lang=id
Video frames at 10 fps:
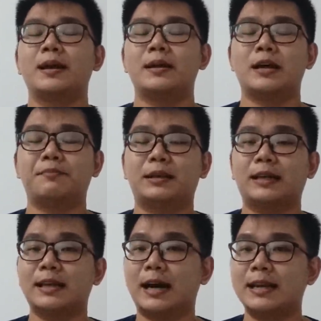Dan
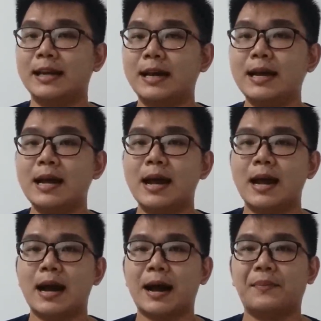pertanyaannya,
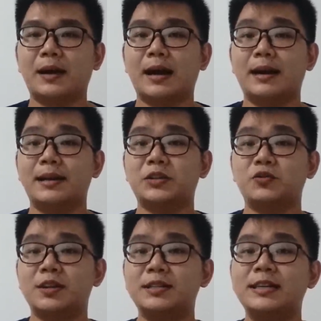apakah Anda
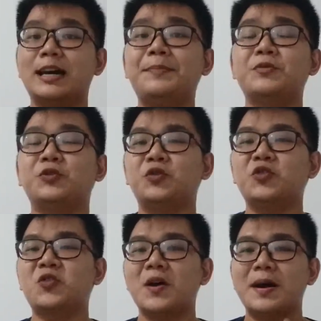sudah siap untuk